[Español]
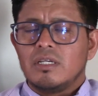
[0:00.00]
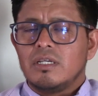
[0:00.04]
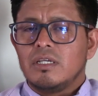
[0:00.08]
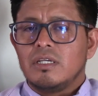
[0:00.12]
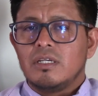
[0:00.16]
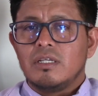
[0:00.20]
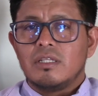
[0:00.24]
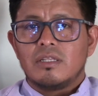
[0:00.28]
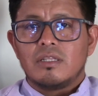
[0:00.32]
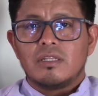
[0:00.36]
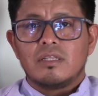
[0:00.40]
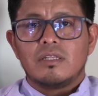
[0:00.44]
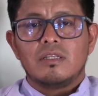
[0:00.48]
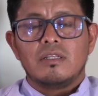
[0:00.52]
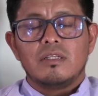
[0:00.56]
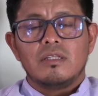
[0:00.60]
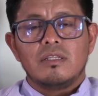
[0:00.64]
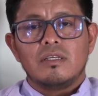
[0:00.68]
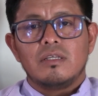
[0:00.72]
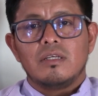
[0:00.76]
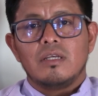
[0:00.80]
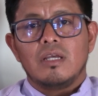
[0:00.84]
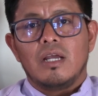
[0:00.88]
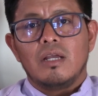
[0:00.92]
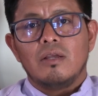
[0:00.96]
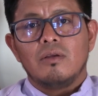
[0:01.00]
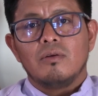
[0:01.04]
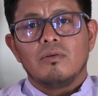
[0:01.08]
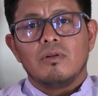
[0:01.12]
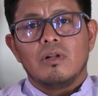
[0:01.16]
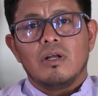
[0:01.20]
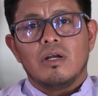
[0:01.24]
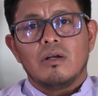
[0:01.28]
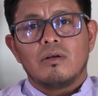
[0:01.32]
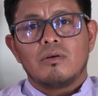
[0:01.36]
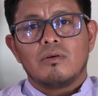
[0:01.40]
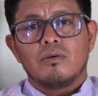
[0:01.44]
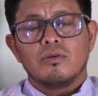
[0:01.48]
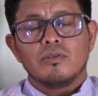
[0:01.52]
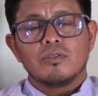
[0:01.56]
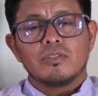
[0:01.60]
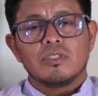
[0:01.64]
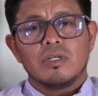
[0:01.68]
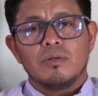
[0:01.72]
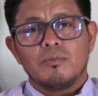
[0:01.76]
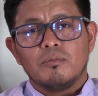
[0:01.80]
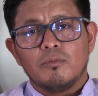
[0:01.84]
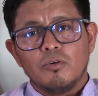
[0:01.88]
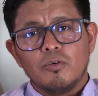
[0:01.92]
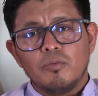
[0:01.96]
y, hay una
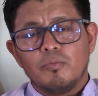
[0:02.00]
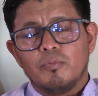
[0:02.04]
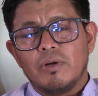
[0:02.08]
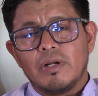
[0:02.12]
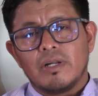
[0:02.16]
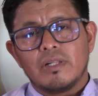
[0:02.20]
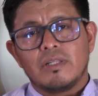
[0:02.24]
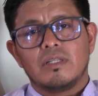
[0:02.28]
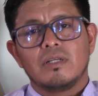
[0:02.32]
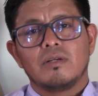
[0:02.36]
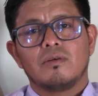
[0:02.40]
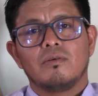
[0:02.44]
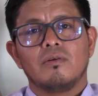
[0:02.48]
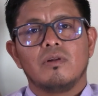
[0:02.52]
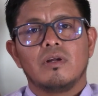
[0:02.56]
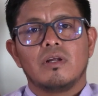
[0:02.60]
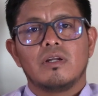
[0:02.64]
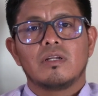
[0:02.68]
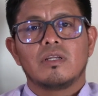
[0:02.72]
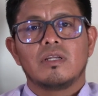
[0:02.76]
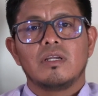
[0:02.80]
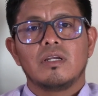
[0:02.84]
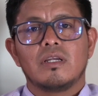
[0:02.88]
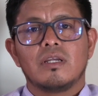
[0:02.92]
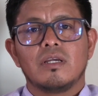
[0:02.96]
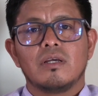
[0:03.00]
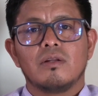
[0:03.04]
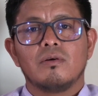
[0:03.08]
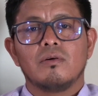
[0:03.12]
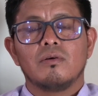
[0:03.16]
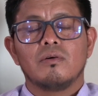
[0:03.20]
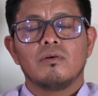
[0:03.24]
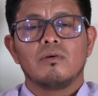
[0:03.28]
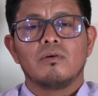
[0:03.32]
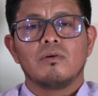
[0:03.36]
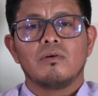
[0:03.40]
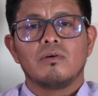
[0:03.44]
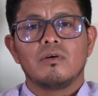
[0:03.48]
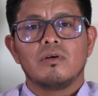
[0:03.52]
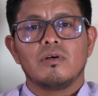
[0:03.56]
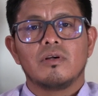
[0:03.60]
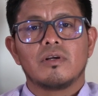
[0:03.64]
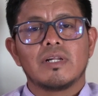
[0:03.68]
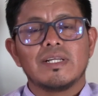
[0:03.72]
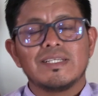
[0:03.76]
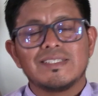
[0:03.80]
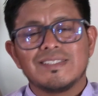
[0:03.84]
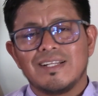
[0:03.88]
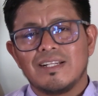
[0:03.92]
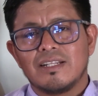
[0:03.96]
cosa muy particular que quiero
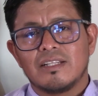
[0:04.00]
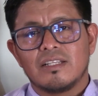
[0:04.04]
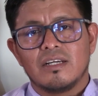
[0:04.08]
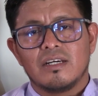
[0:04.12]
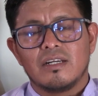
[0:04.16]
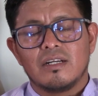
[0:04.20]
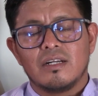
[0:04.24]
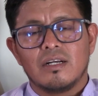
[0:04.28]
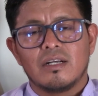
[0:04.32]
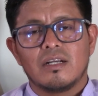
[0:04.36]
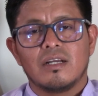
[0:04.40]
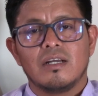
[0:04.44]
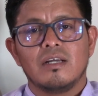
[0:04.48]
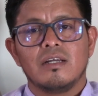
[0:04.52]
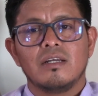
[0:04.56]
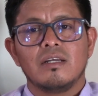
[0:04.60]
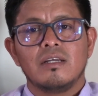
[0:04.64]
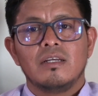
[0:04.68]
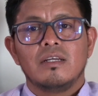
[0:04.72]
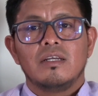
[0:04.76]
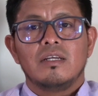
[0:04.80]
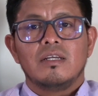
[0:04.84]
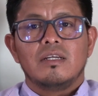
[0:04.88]
resaltar acá,